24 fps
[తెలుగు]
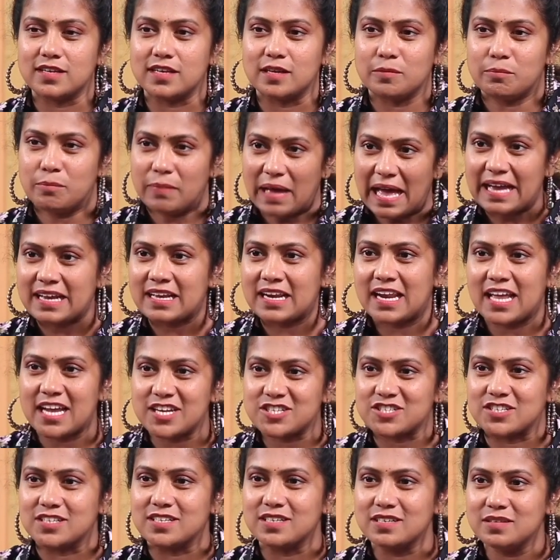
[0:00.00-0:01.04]
ఈ బ్యాక్
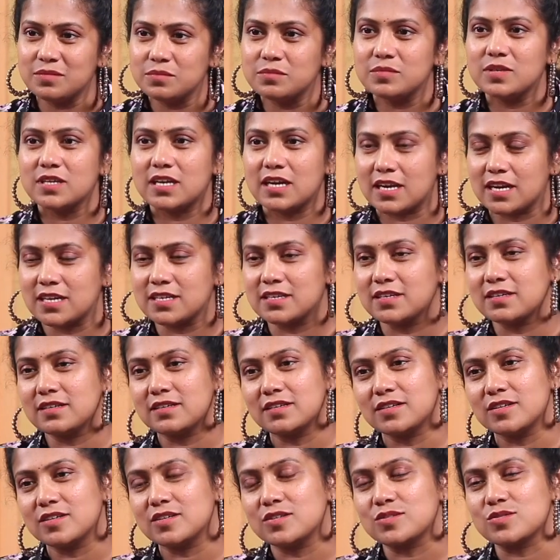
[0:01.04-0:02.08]
క్లాష్ని మీరు ఎట్లా
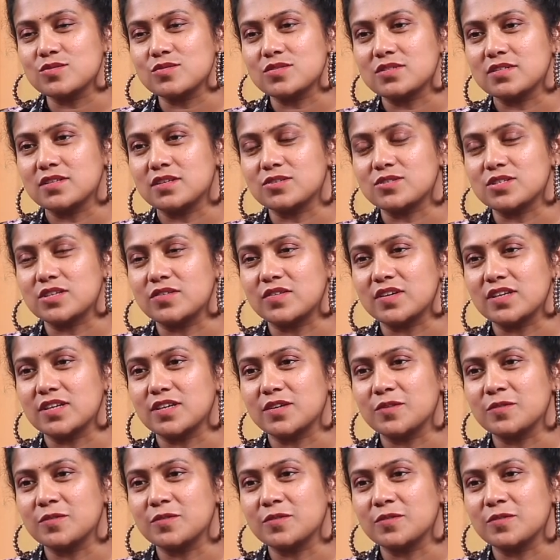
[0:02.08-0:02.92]
చూస్తారు శ్రవణ్